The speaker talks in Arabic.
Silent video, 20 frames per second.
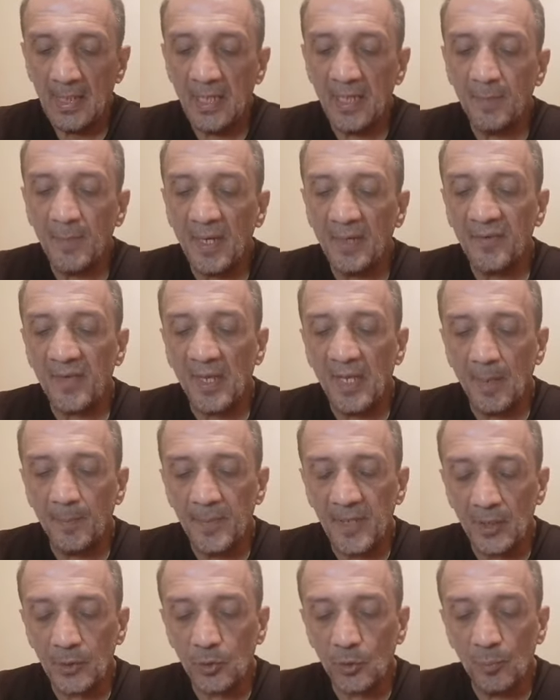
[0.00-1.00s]
لماذا
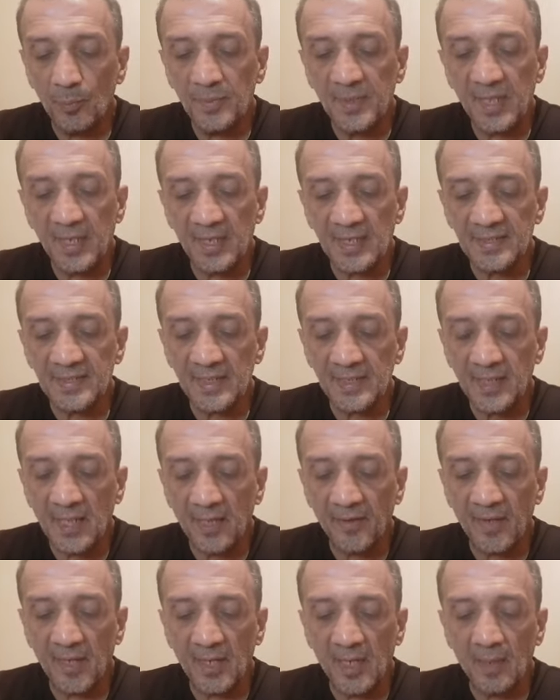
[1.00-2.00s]
لم يتم دراسة
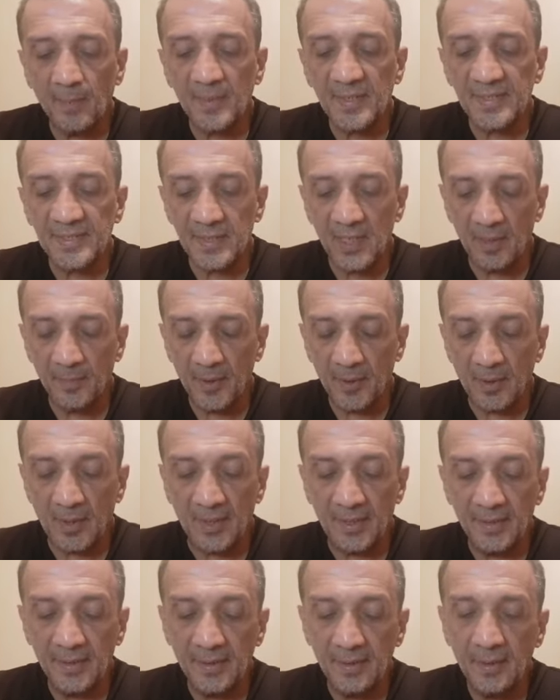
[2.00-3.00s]
هذا الأمر
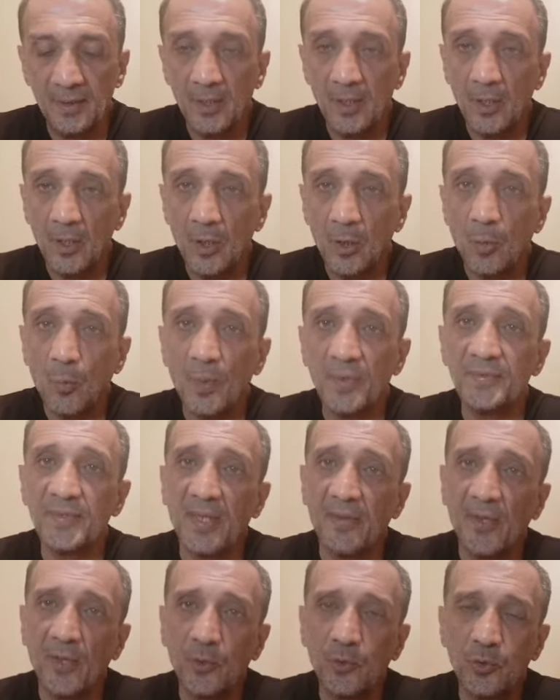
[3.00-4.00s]
سابقا؟
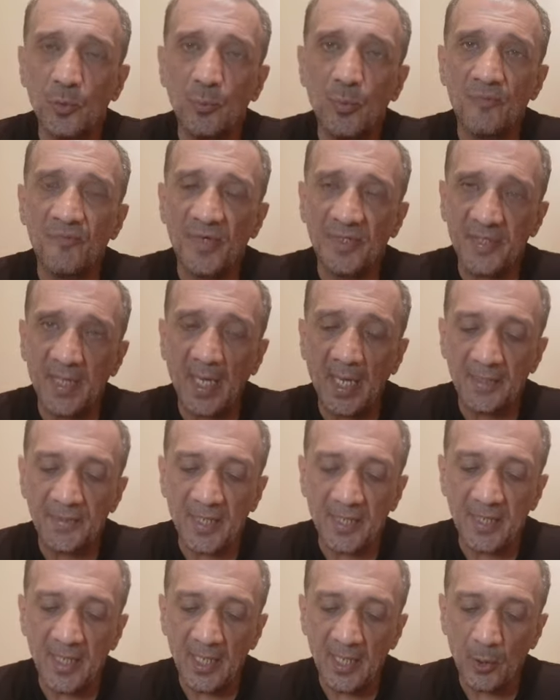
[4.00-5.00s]
وانتظرت
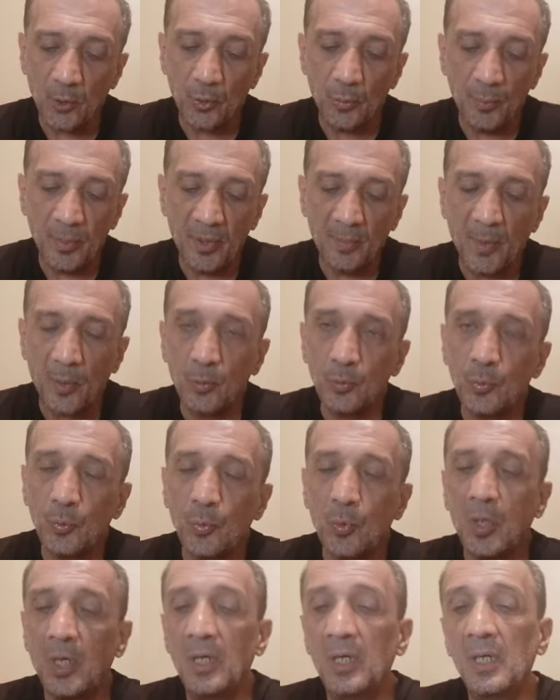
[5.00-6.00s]
مفاتحتنا لكم
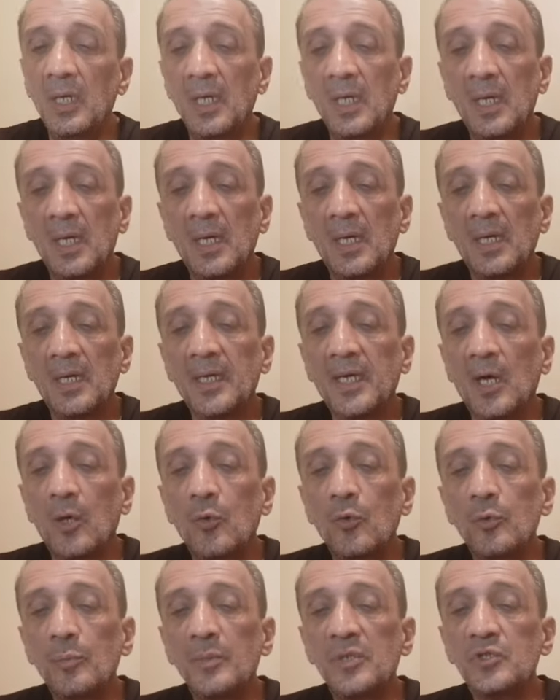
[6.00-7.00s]
بالموضوع
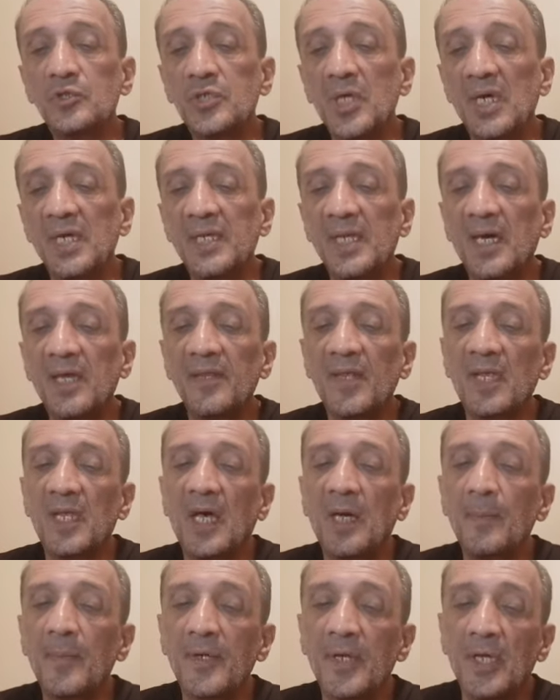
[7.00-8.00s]
كون من شأن هذا
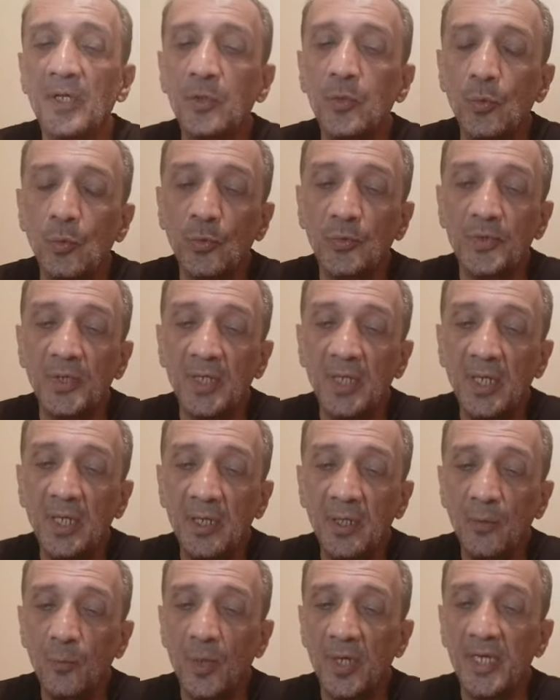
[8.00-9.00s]
الأمر أن
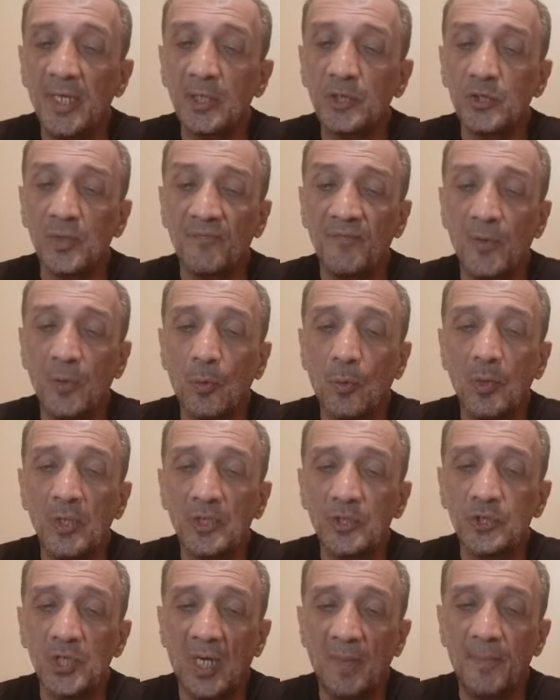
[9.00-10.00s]
يوضح ويكشف لكل
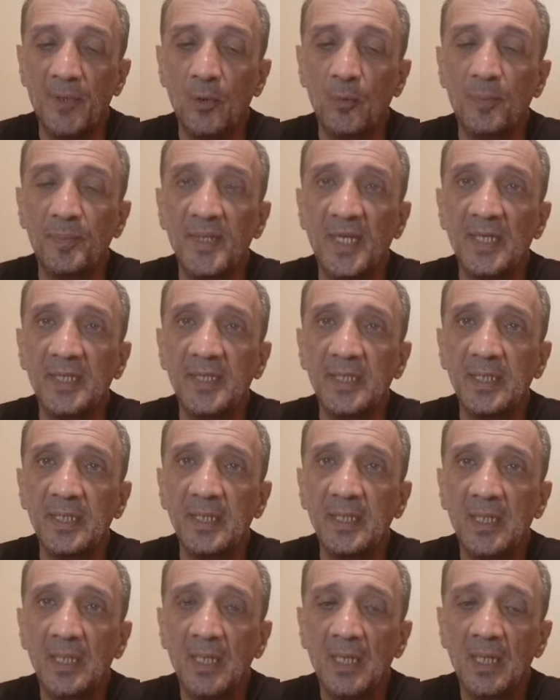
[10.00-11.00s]
الشعب
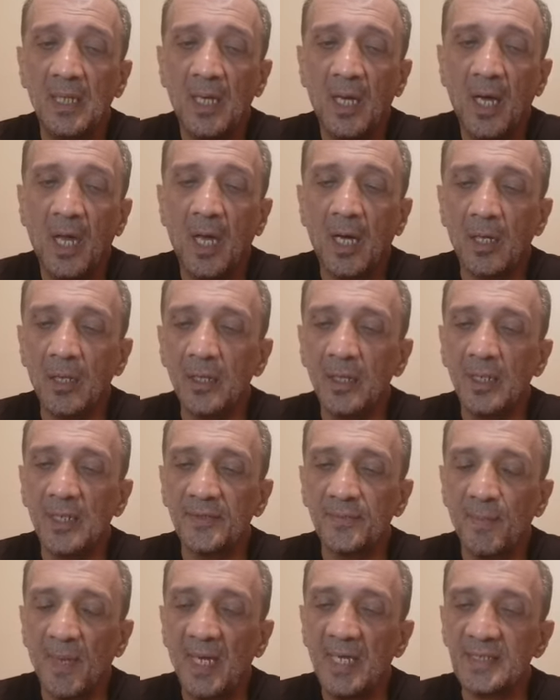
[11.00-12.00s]
اللبناني
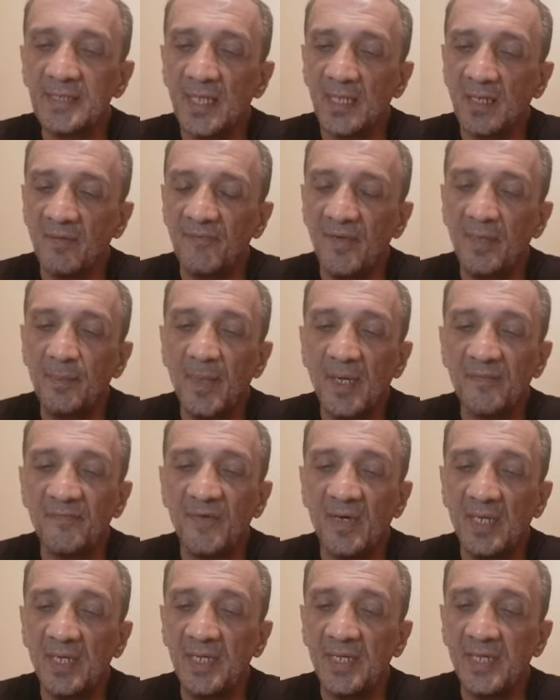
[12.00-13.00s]
حقيقة ما حصل في
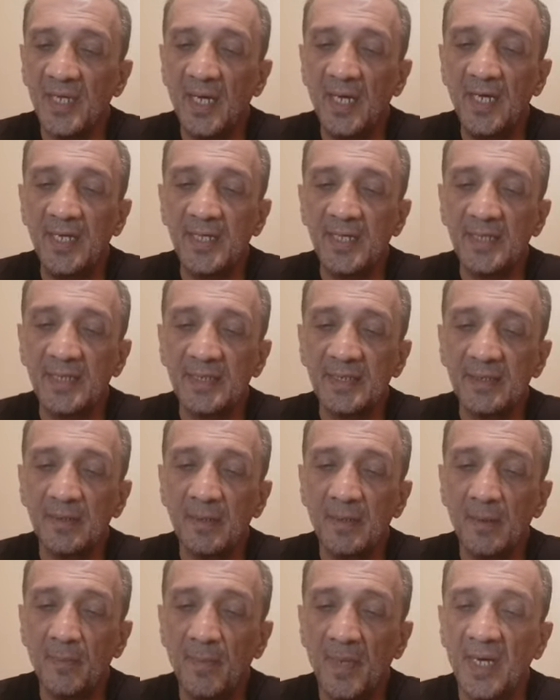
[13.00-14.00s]
المرفأ لناحية
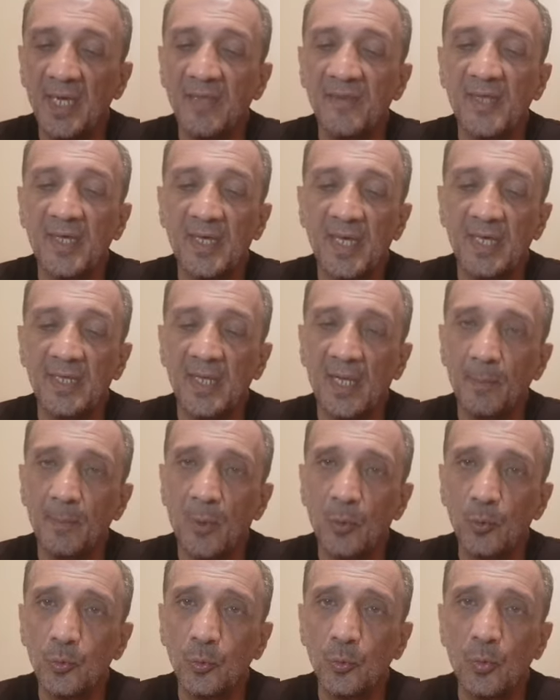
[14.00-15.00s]
ما إذا كان
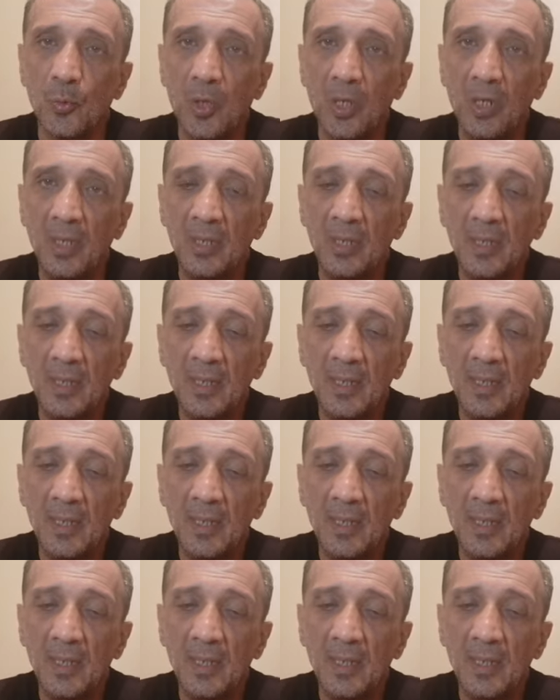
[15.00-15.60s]
الموضوع